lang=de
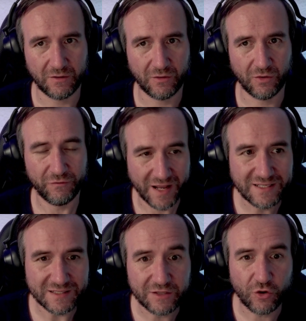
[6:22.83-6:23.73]
Und wenn
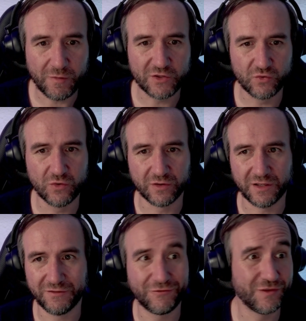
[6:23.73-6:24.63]
sie es dann doch mal tun
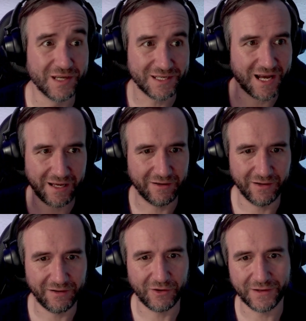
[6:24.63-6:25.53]
in vier Jahren
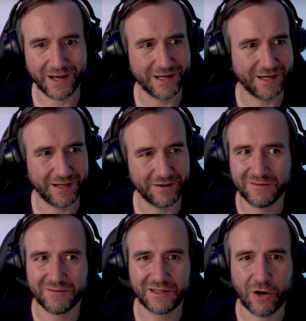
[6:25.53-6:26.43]
ja, oder drei Jahren,
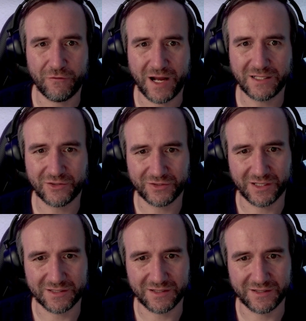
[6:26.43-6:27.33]
darauf warte ich doch die
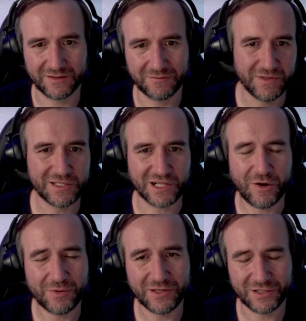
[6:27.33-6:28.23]
ganze Zeit. Ich
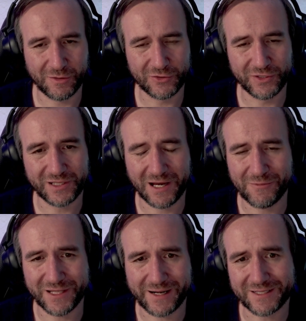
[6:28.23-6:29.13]
glaube, ich glaube, Tony Khan
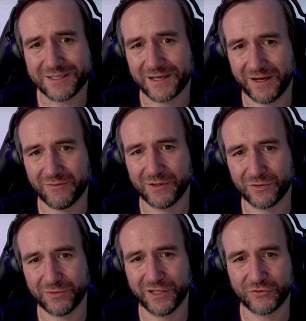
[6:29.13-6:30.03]
bedankt sich gerade bei
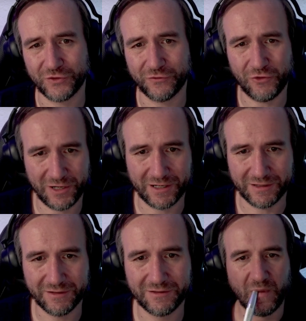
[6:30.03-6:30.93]
Triple H für die Vorlage.
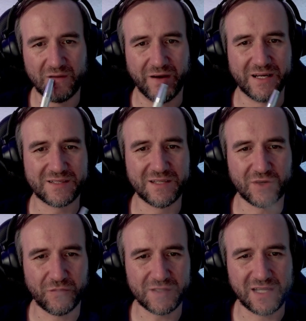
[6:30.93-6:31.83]
Wenn ich sie nicht
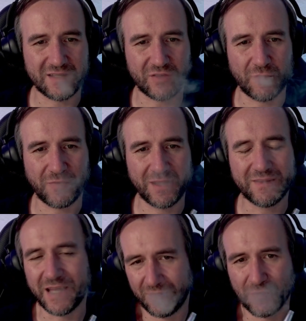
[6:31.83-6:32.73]
offiziell die Sword brennt,
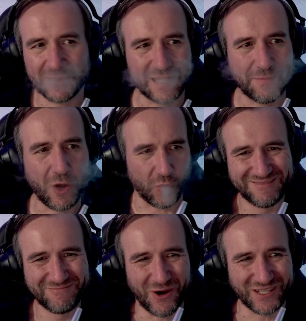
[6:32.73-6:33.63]
naja, wie man es halt braucht.
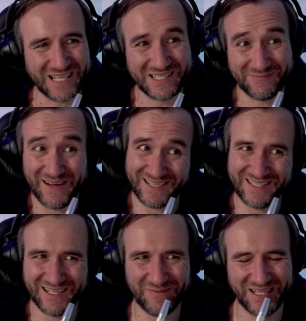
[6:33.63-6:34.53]
Auch das ist
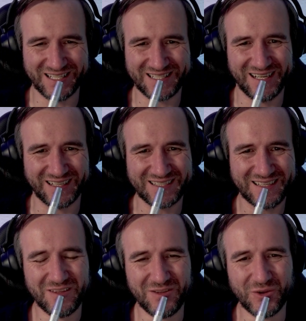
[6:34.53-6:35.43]
Marketing am Ende des Tages.
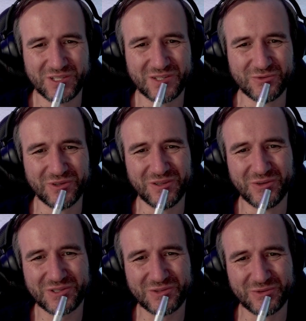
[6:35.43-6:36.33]
Nutzt du,
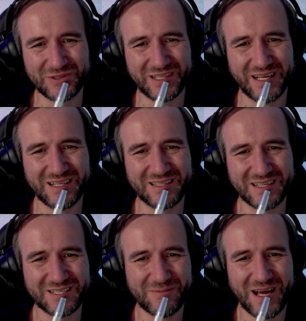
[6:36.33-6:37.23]
nutzt du deine
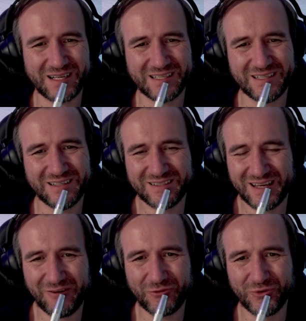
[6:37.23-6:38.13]
dritte Marke
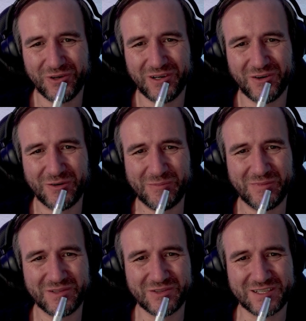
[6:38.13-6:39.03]
dafür,
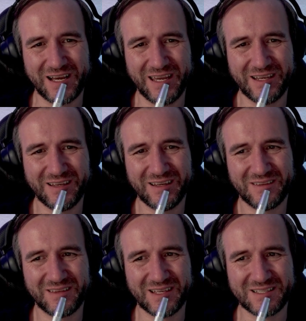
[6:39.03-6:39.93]
um zu zeigen,
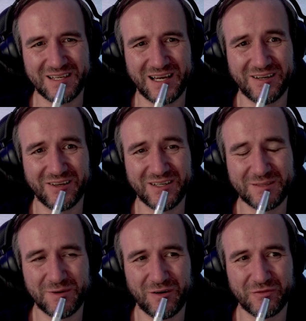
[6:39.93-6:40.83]
dass die anderen
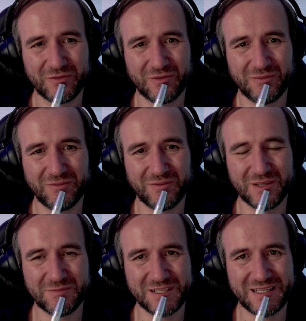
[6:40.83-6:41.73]
nicht mal auf
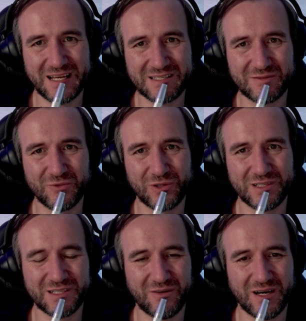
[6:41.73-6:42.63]
nicht mal das
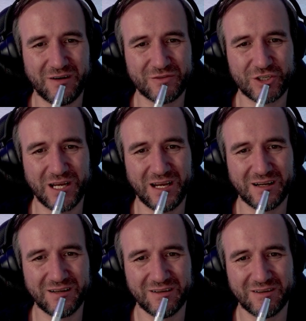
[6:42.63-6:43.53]
wirklich dauerhaft
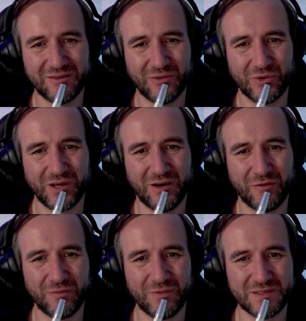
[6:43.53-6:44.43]
schlagen oder
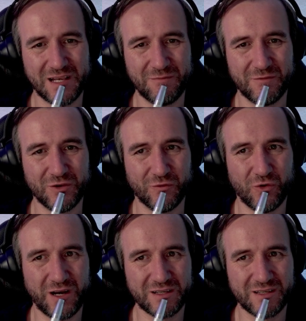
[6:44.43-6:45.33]
auf demselben
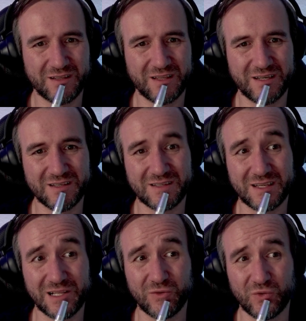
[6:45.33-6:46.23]
Niveau agieren, dann ist es
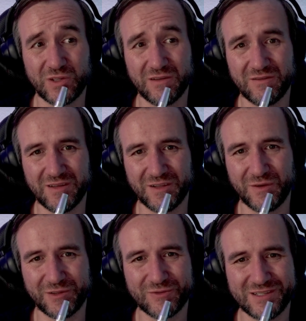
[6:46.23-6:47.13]
halt nur eine
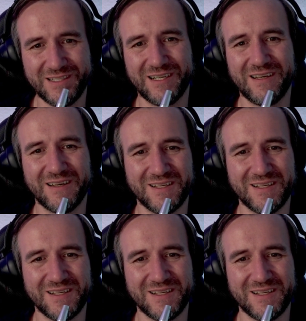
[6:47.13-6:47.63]
Entwicklungsliga.